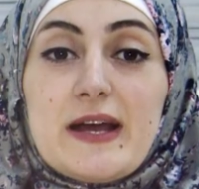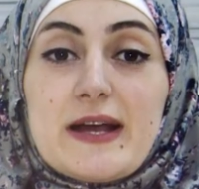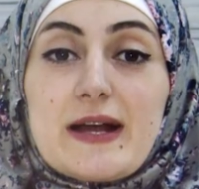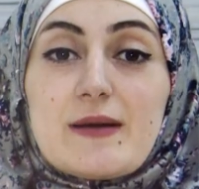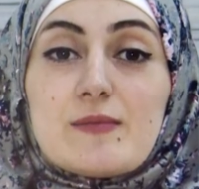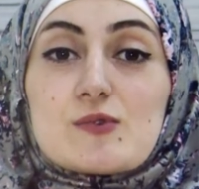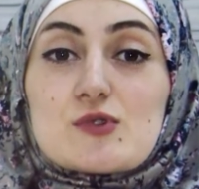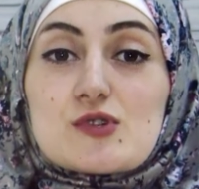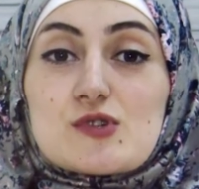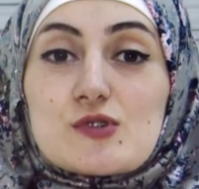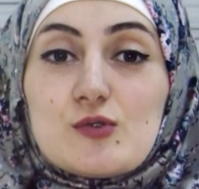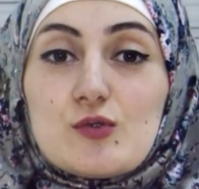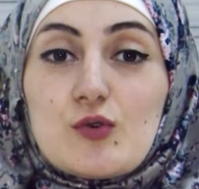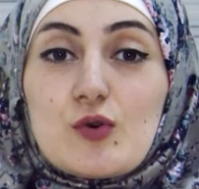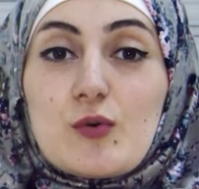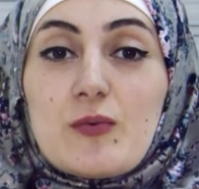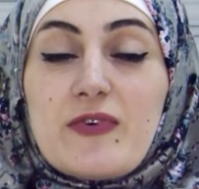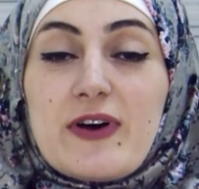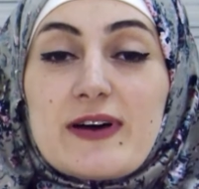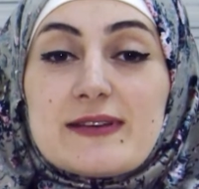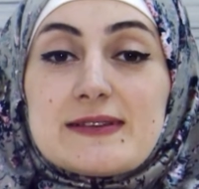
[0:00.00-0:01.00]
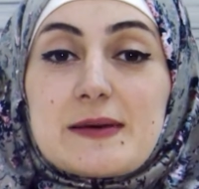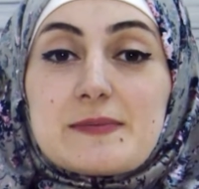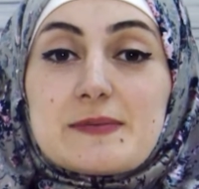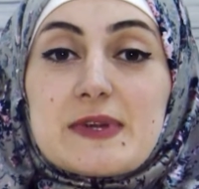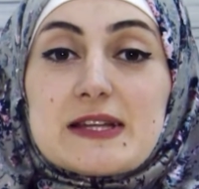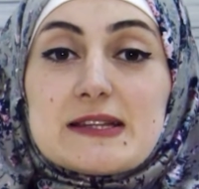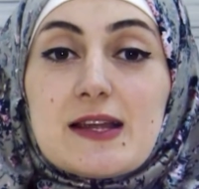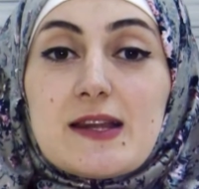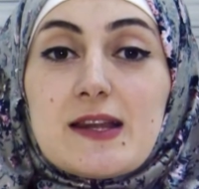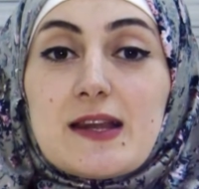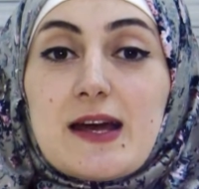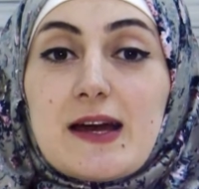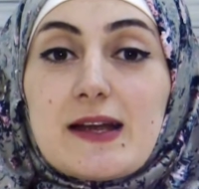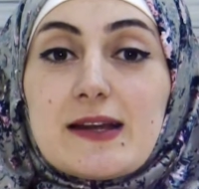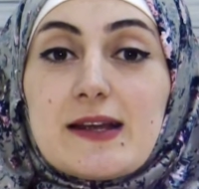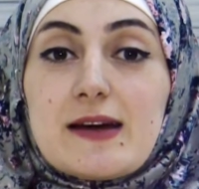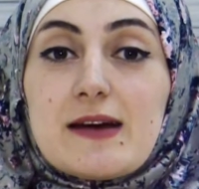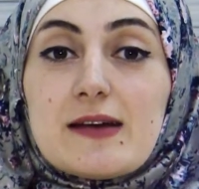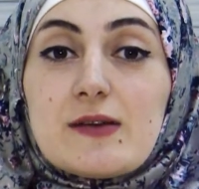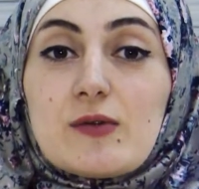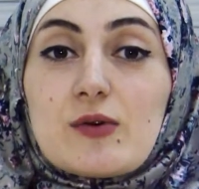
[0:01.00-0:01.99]
حكم اسلوب فانت بتطلع
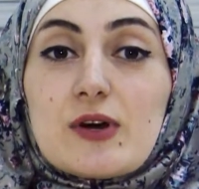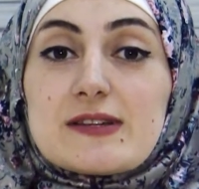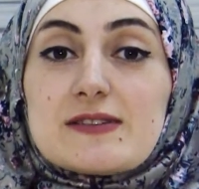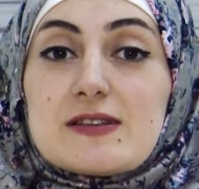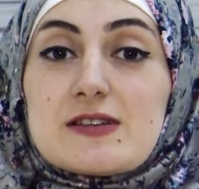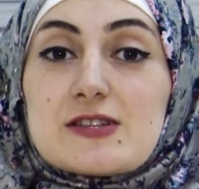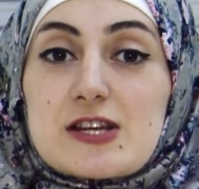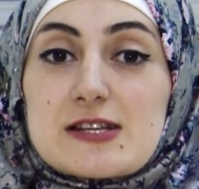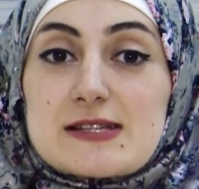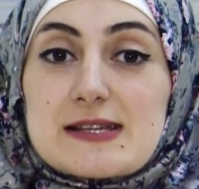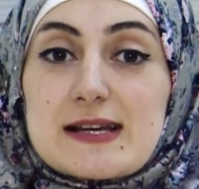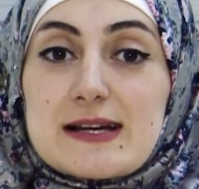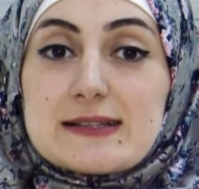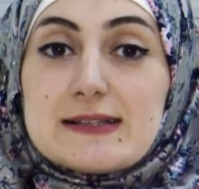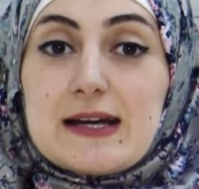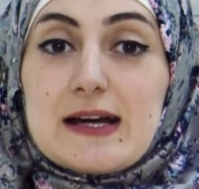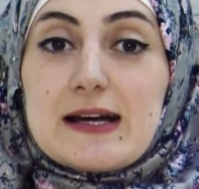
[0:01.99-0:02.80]
على لغه الجسد